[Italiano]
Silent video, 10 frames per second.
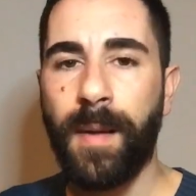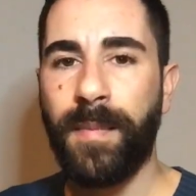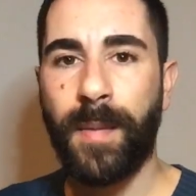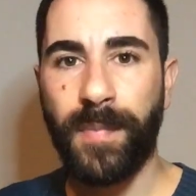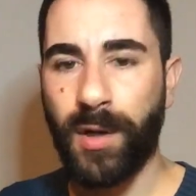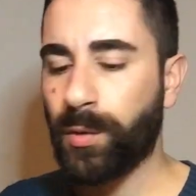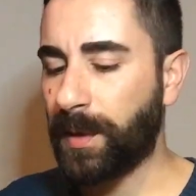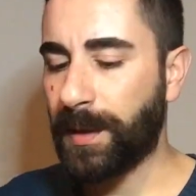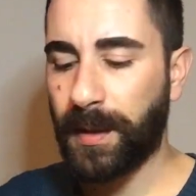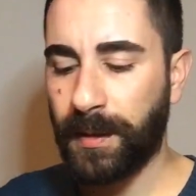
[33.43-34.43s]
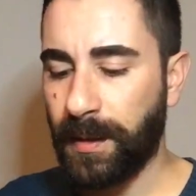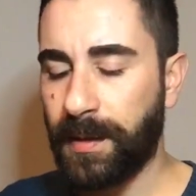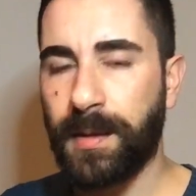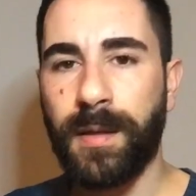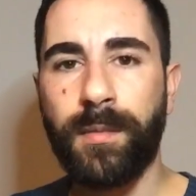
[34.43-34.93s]
Mi è piaciuta
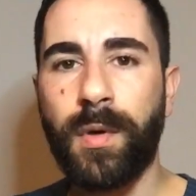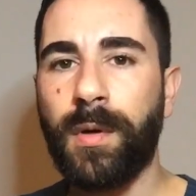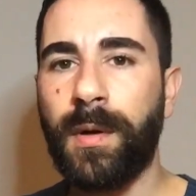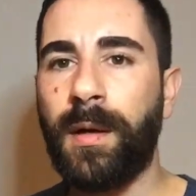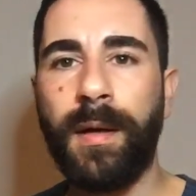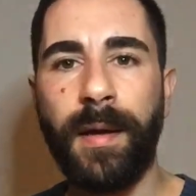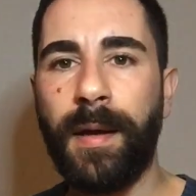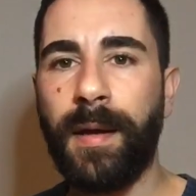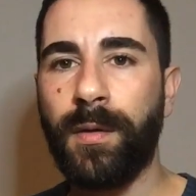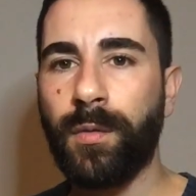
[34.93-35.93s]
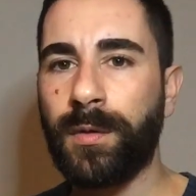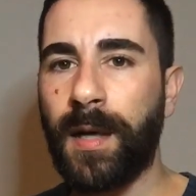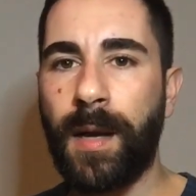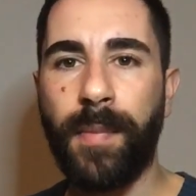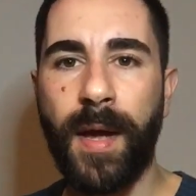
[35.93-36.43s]
tantissimo, eh,
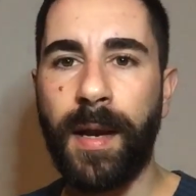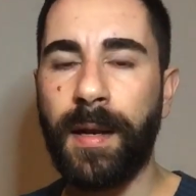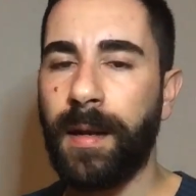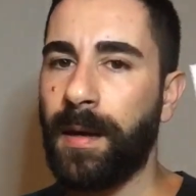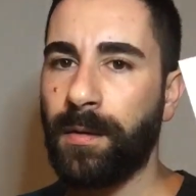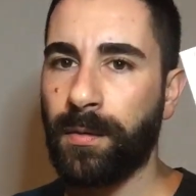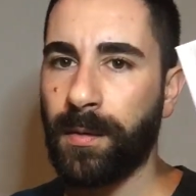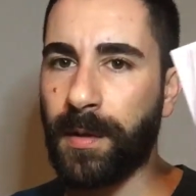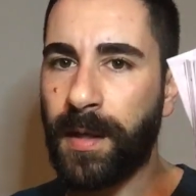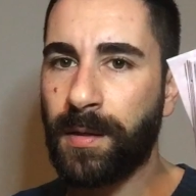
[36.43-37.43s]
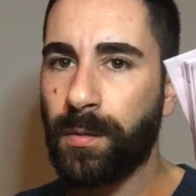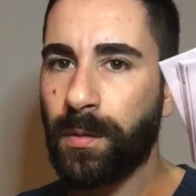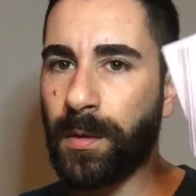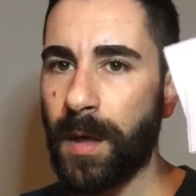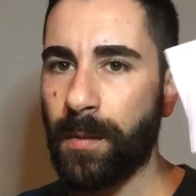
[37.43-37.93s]
nutre la pelle, non
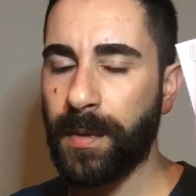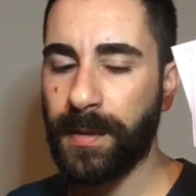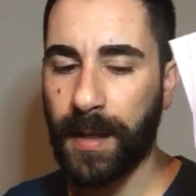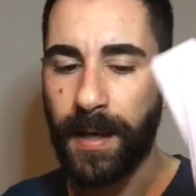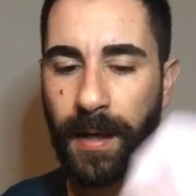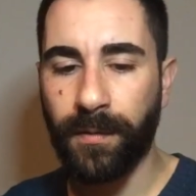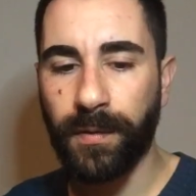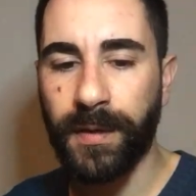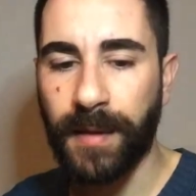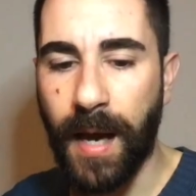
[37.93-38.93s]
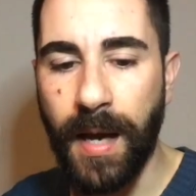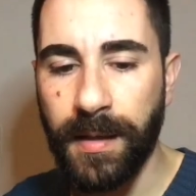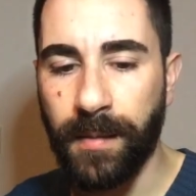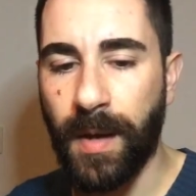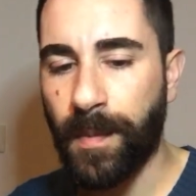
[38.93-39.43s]
escludo di acquistare la full
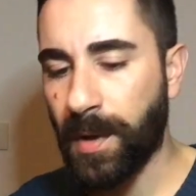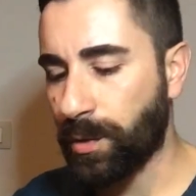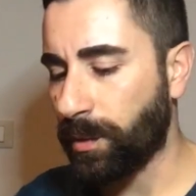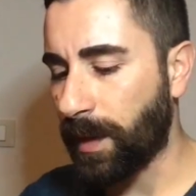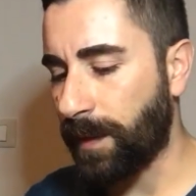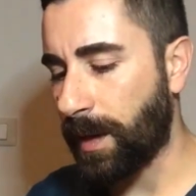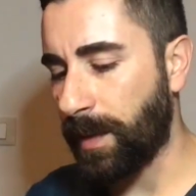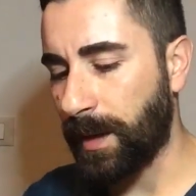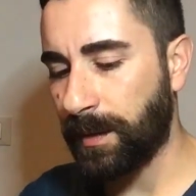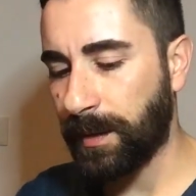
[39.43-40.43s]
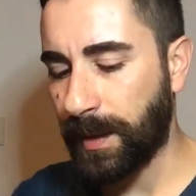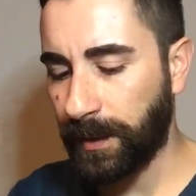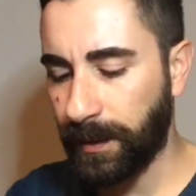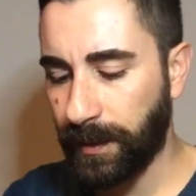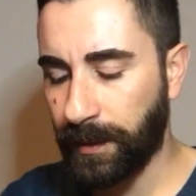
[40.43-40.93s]
size, mi è piaciuta veramente
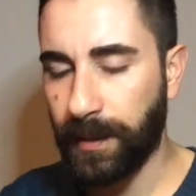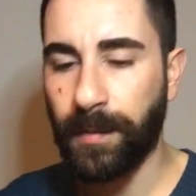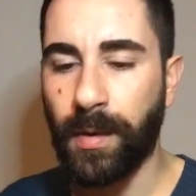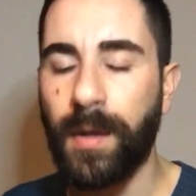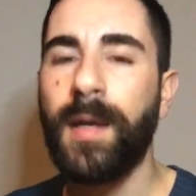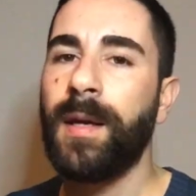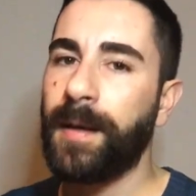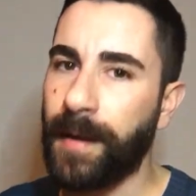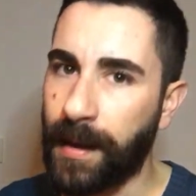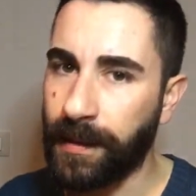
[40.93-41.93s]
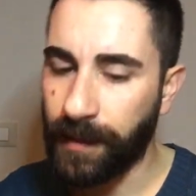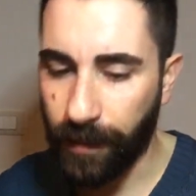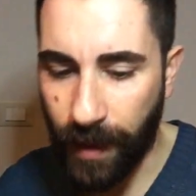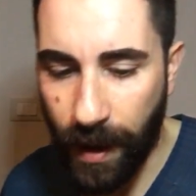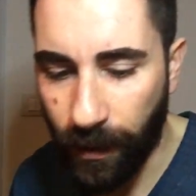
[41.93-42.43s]
tantissimo, grazie
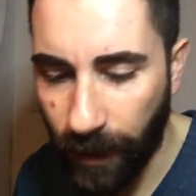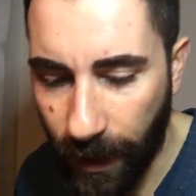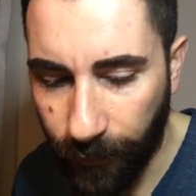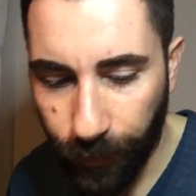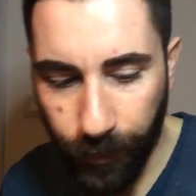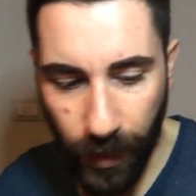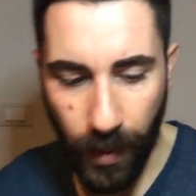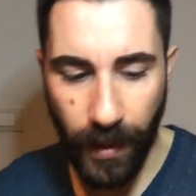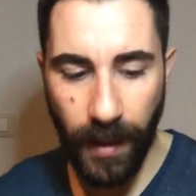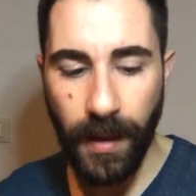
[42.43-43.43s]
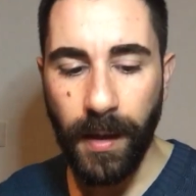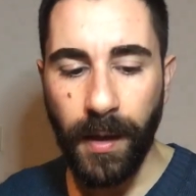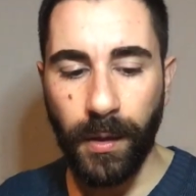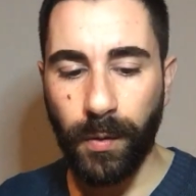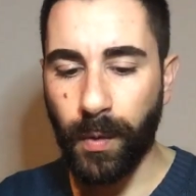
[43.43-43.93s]
Paola. Poi
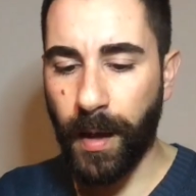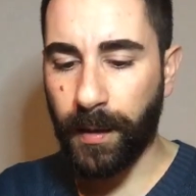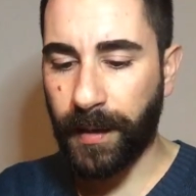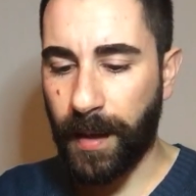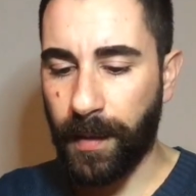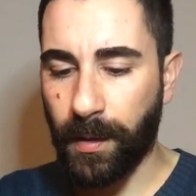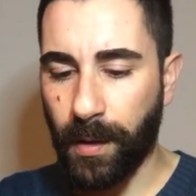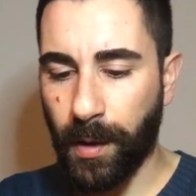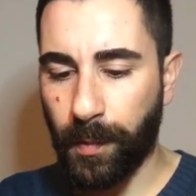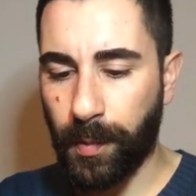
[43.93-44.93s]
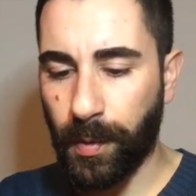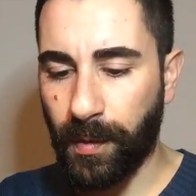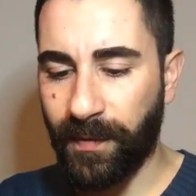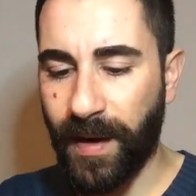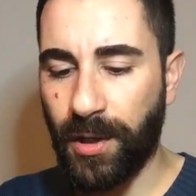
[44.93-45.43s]
due creme corpo
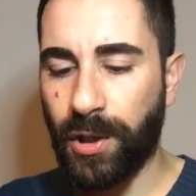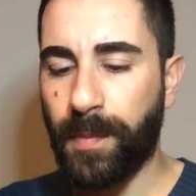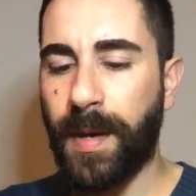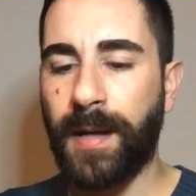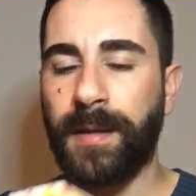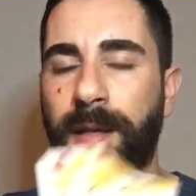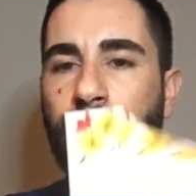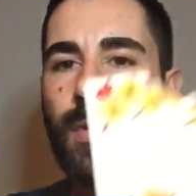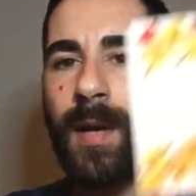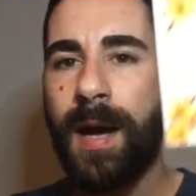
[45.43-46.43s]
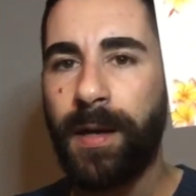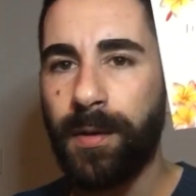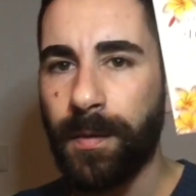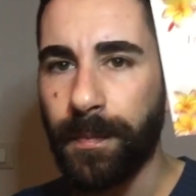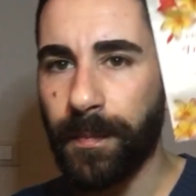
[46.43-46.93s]
frangipane di
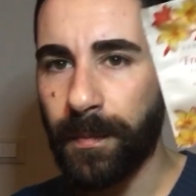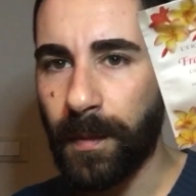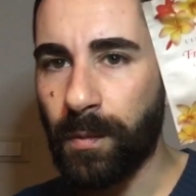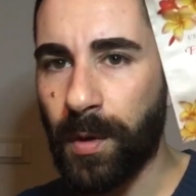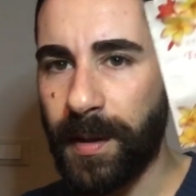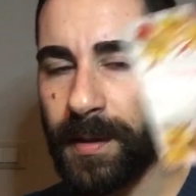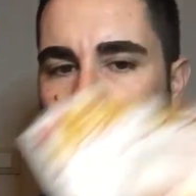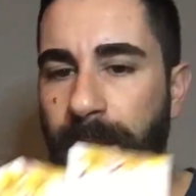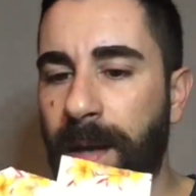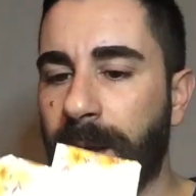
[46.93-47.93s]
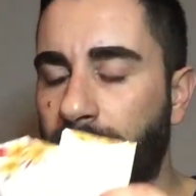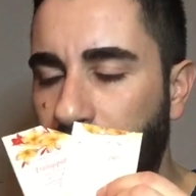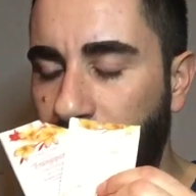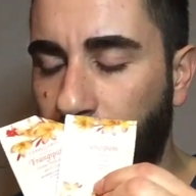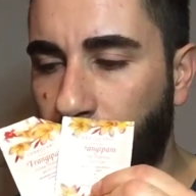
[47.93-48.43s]
Erbolario buonissime anche
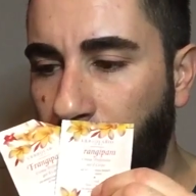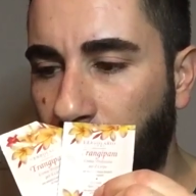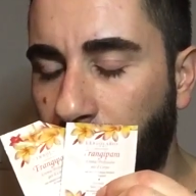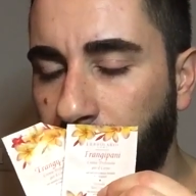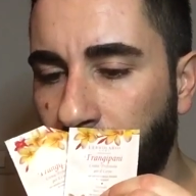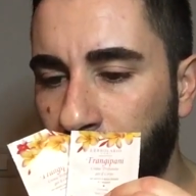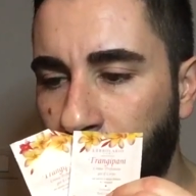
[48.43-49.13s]
queste qui,